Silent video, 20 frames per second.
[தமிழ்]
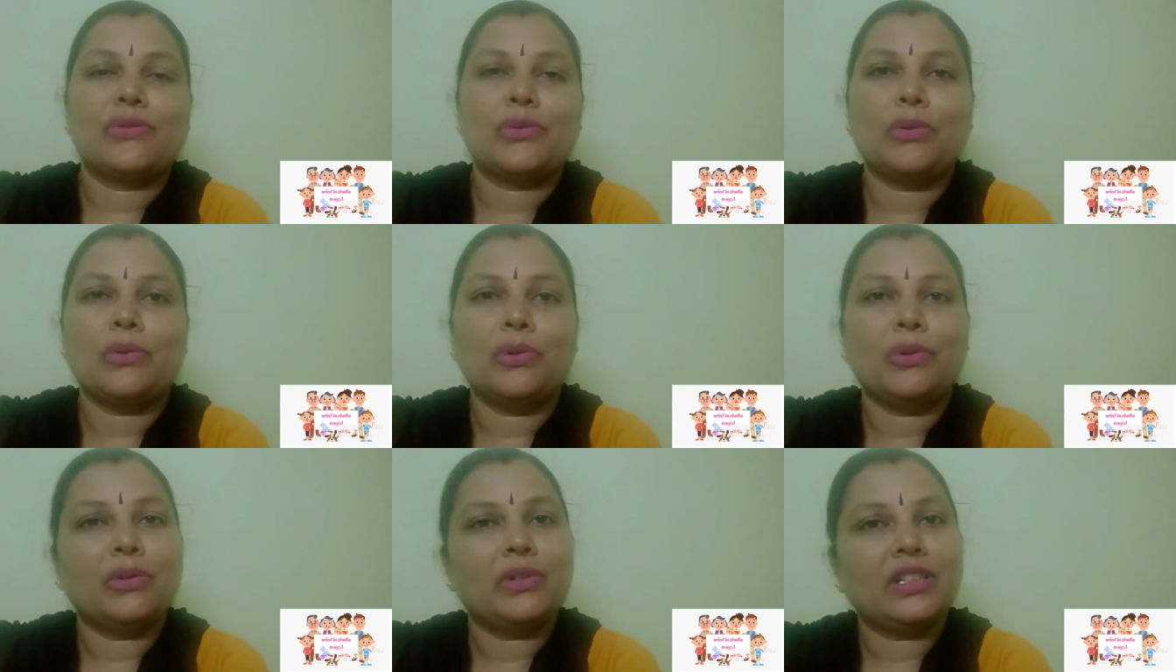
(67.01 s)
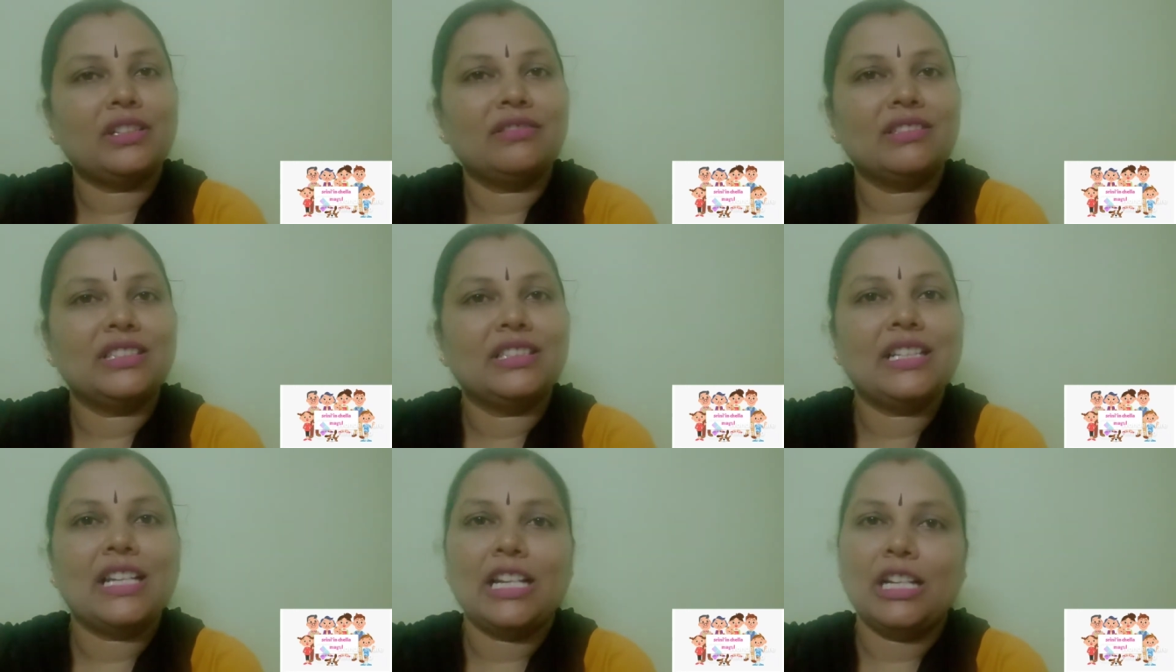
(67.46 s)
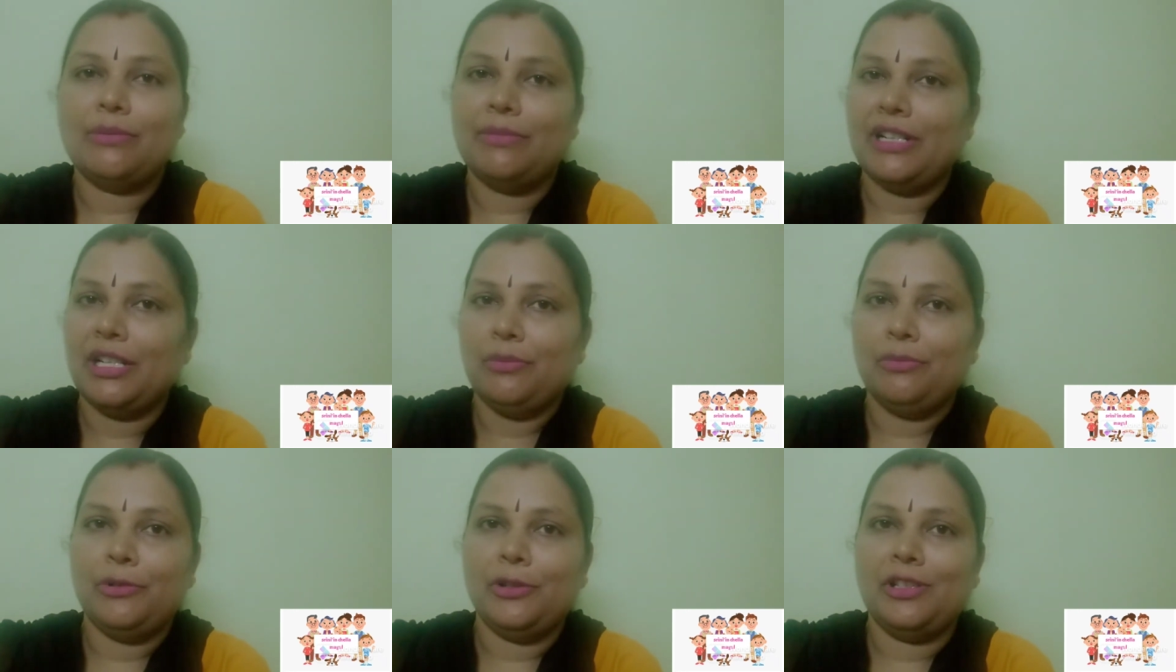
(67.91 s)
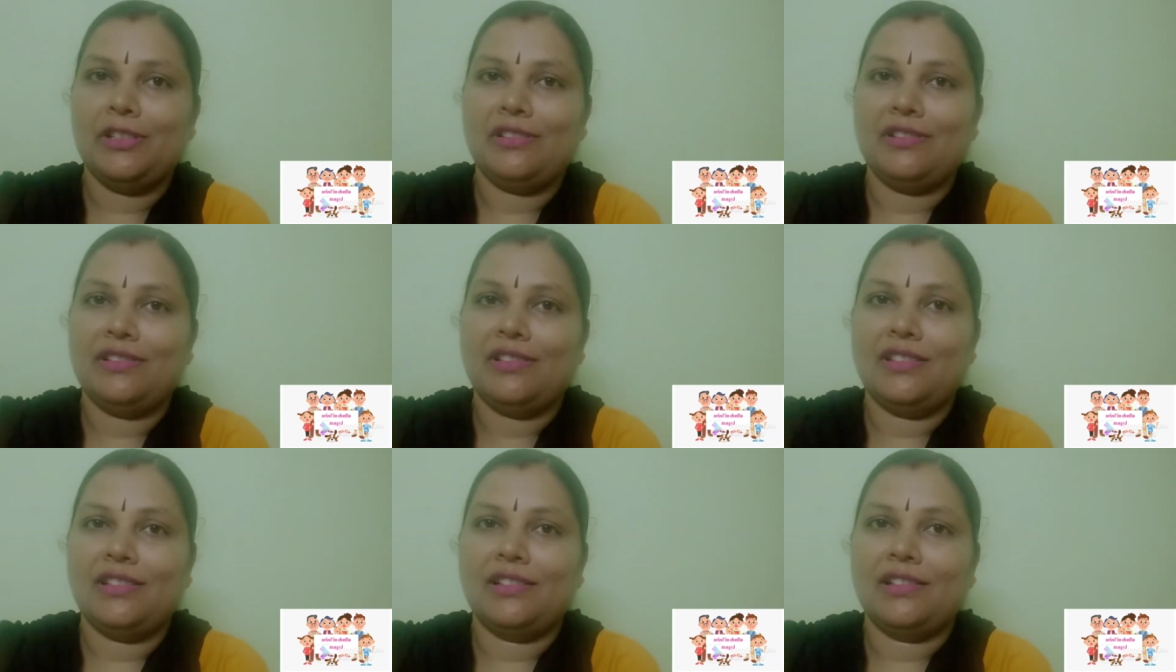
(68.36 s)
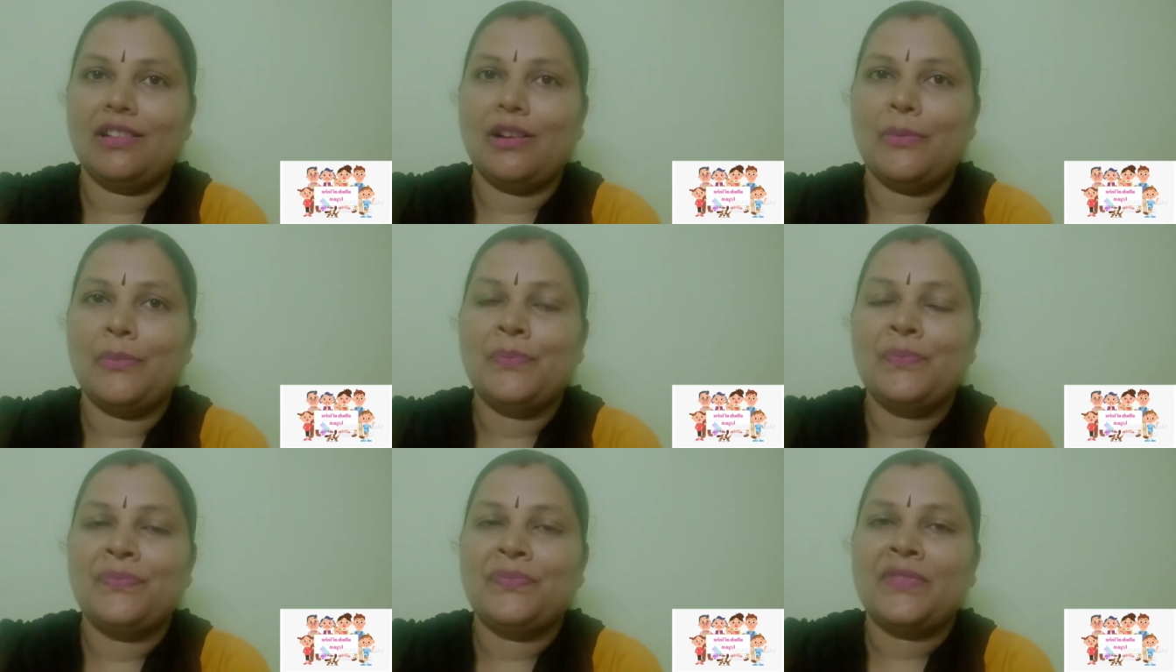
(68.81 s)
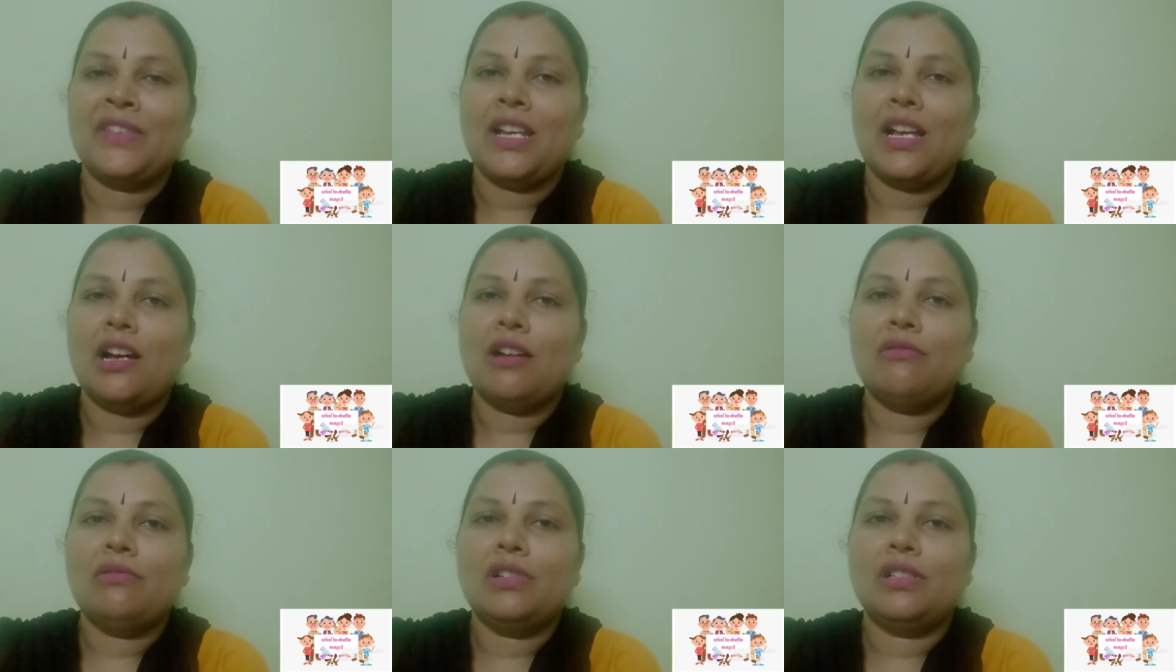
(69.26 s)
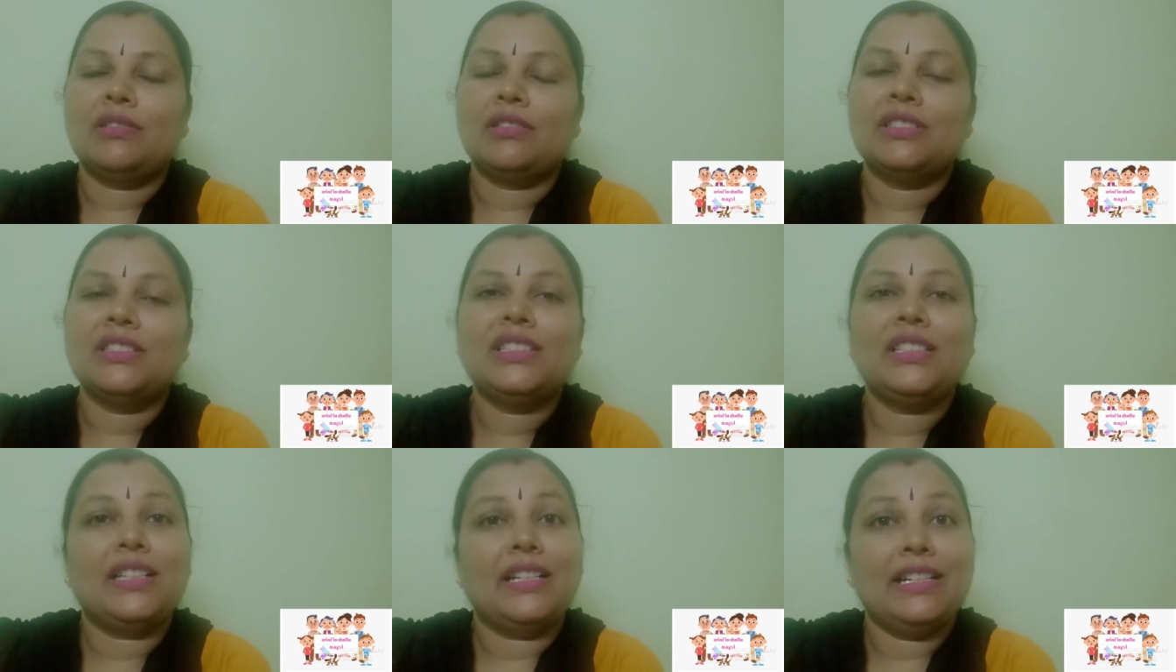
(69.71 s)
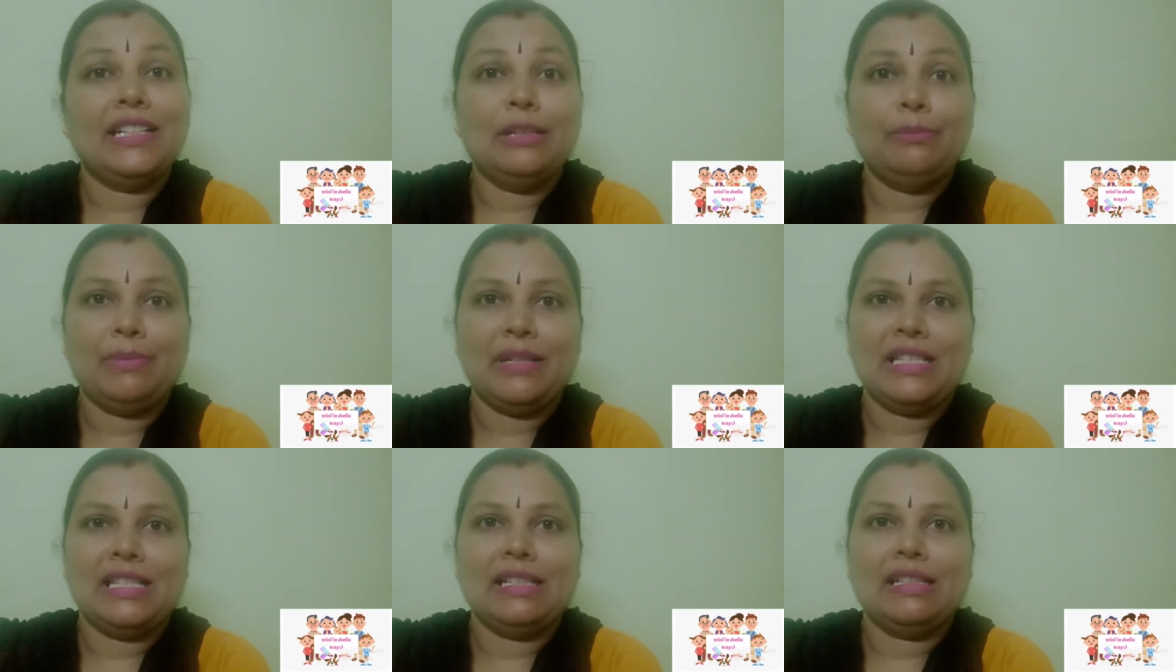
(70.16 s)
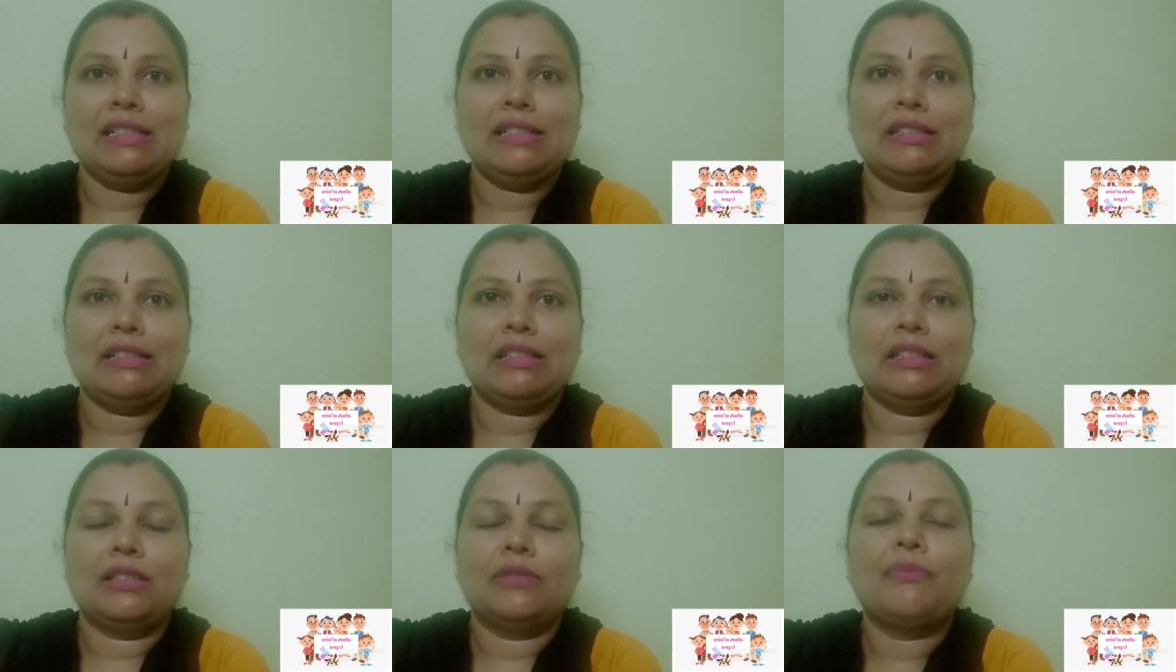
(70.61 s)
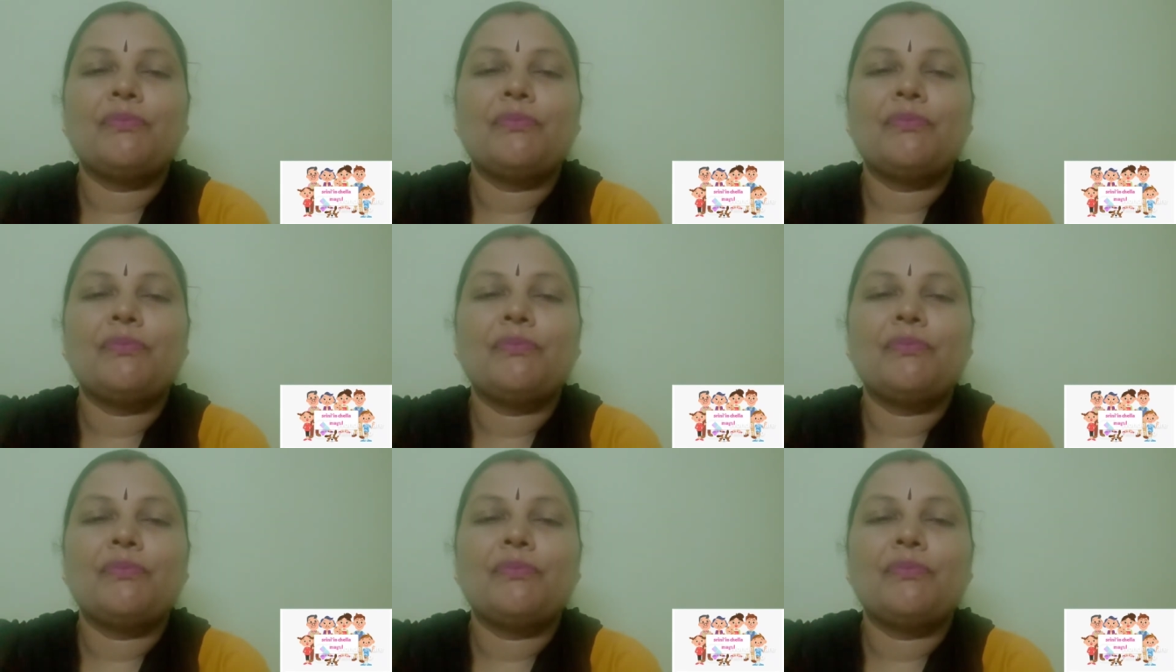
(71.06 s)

ஸோ ஹோட்டல் வந்து நல்லபடியாக போயிட்டு இருந்ததுங்களாம் அவங்களுக்கு வந்து ரெண்டு பசங்கங்க